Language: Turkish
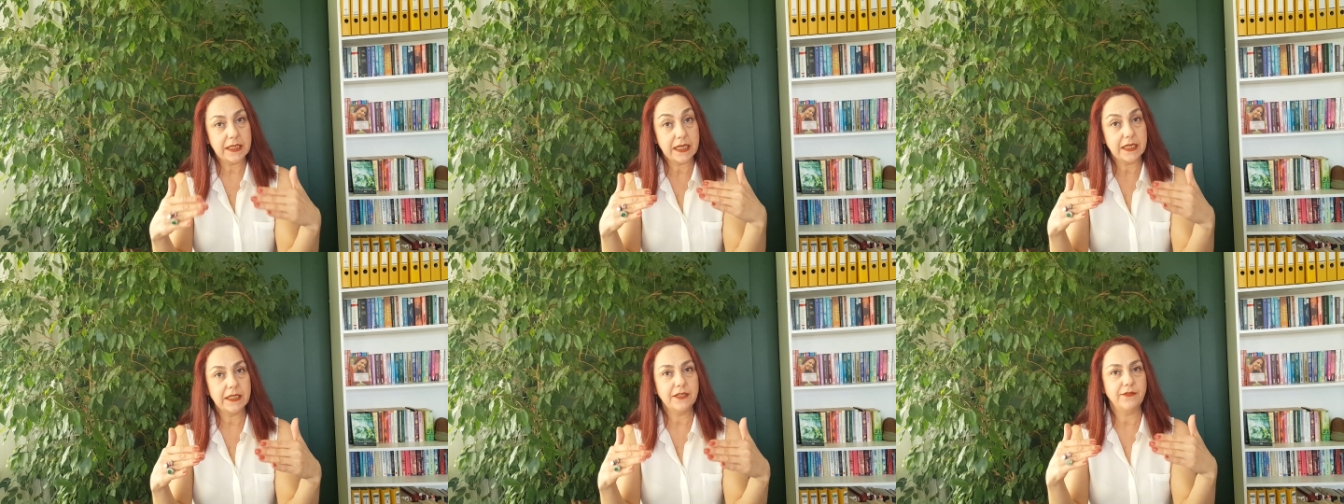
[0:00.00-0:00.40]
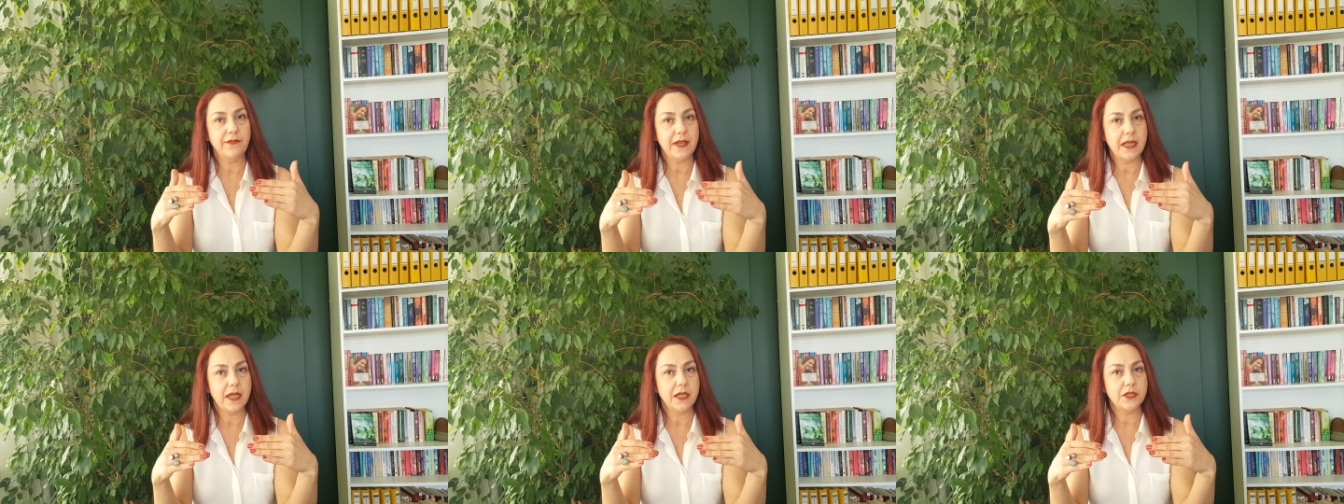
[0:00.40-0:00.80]

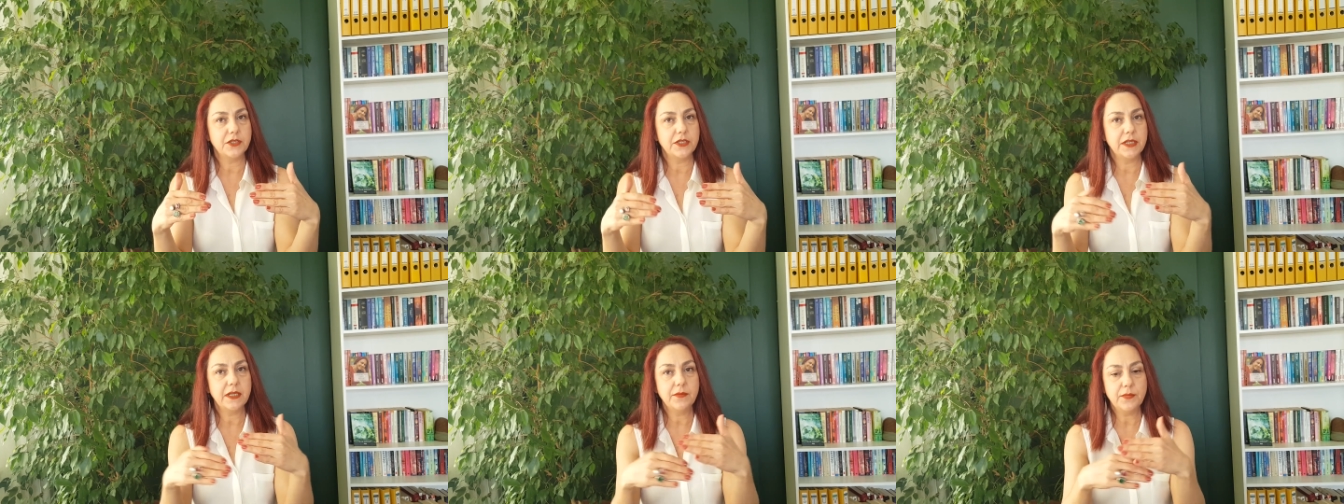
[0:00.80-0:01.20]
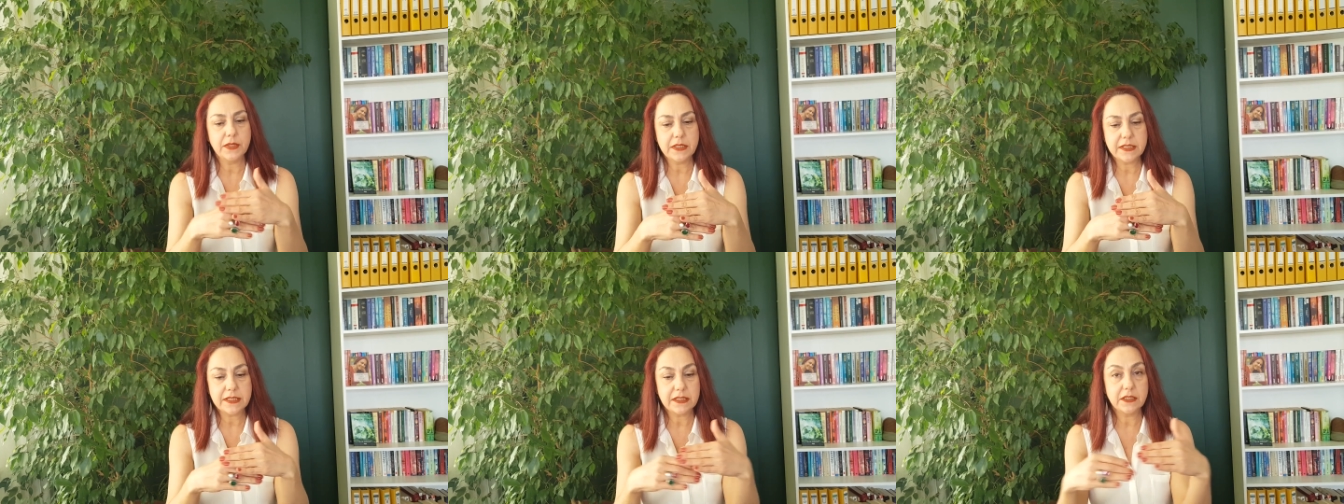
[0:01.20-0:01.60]
negatif enerjiyi
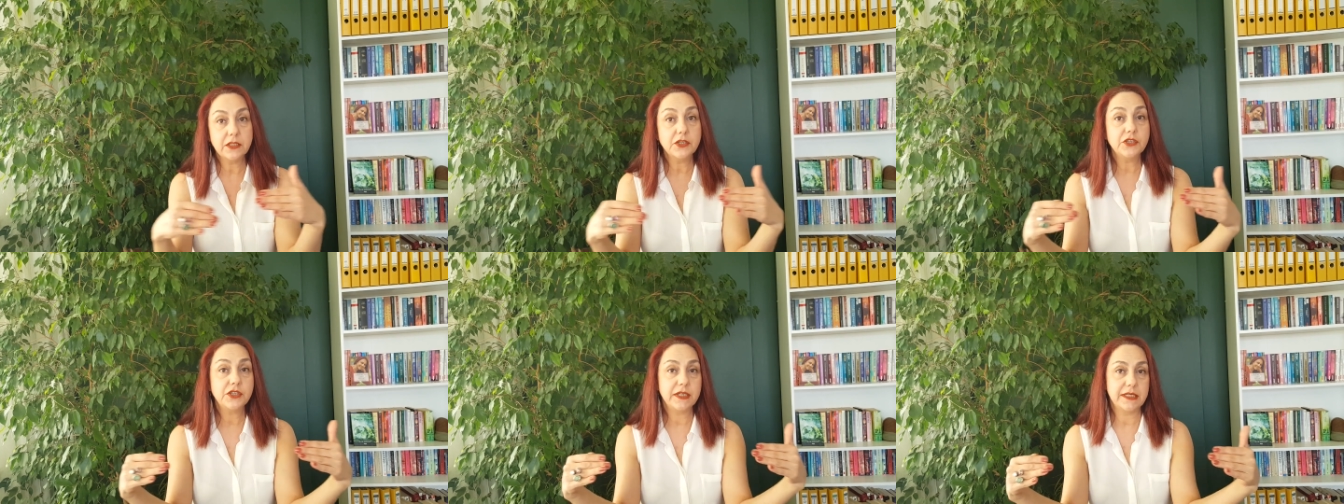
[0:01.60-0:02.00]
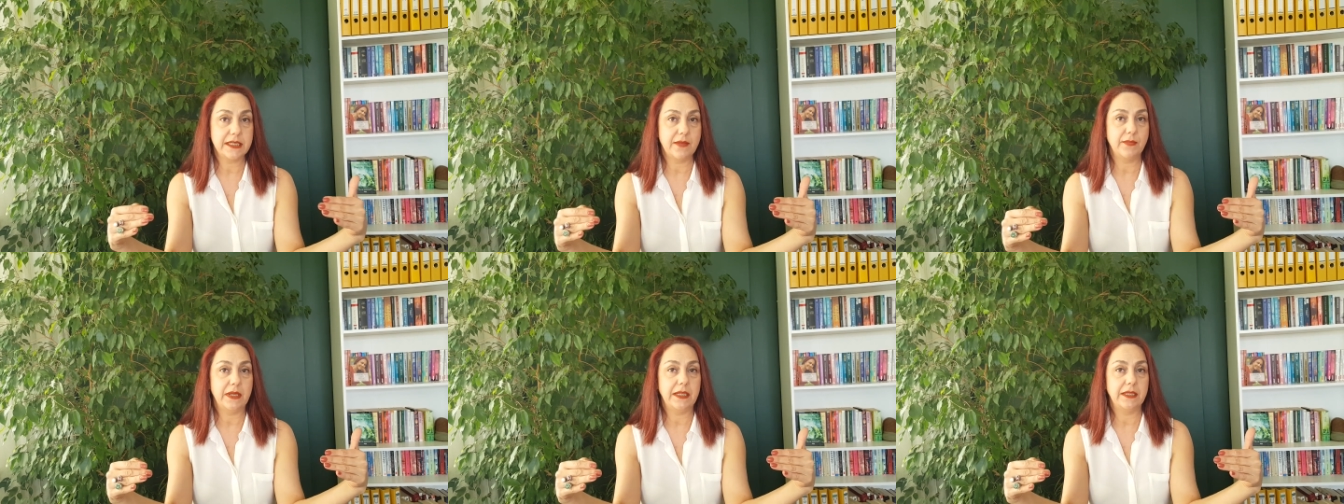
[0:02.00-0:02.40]
bir sınır
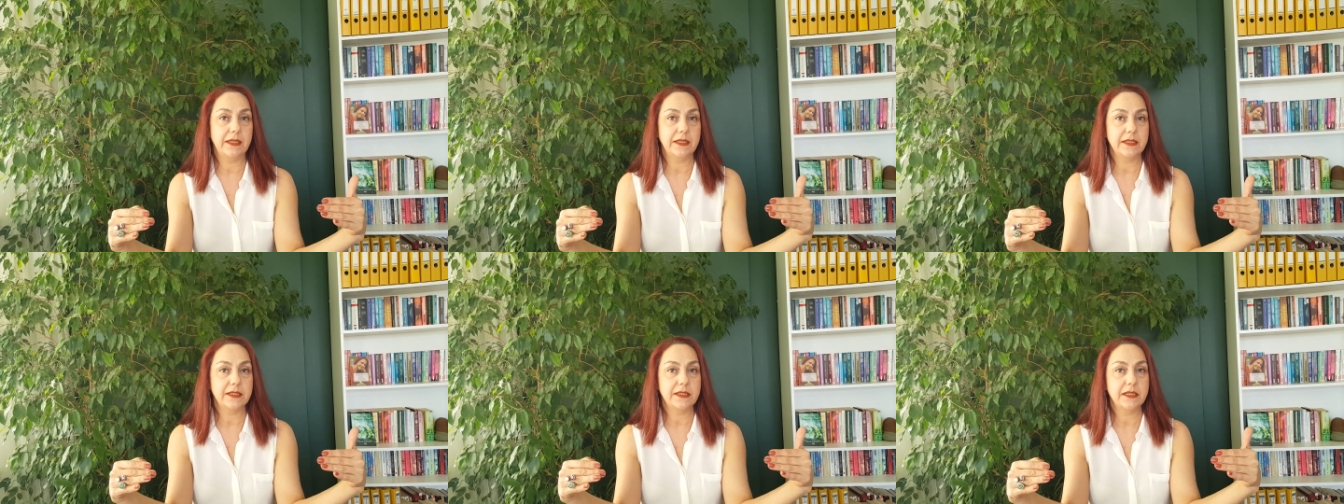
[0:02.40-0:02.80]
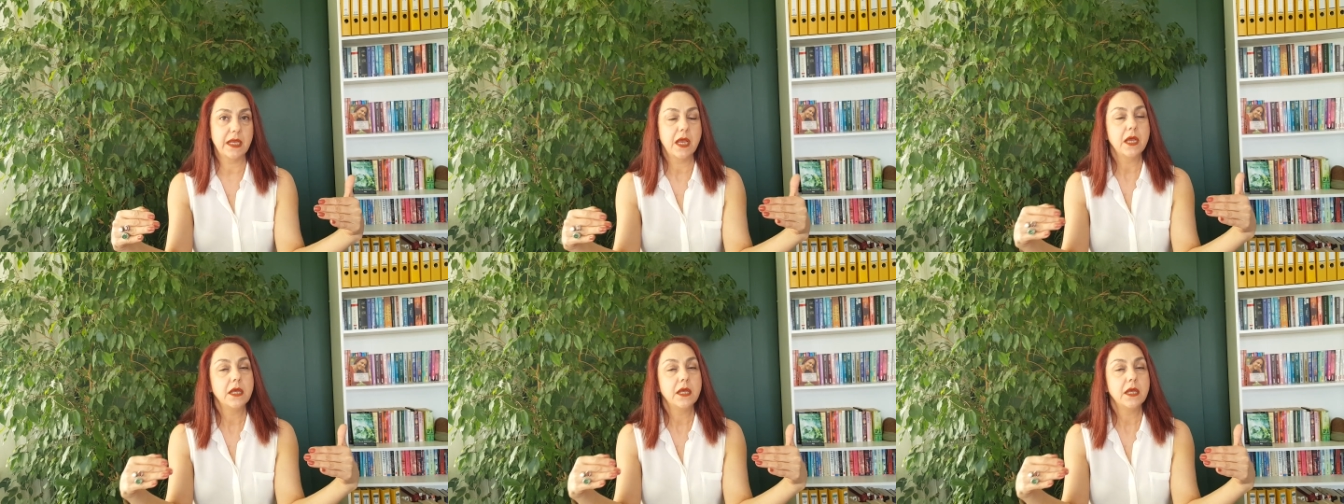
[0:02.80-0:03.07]
çizebildiniz.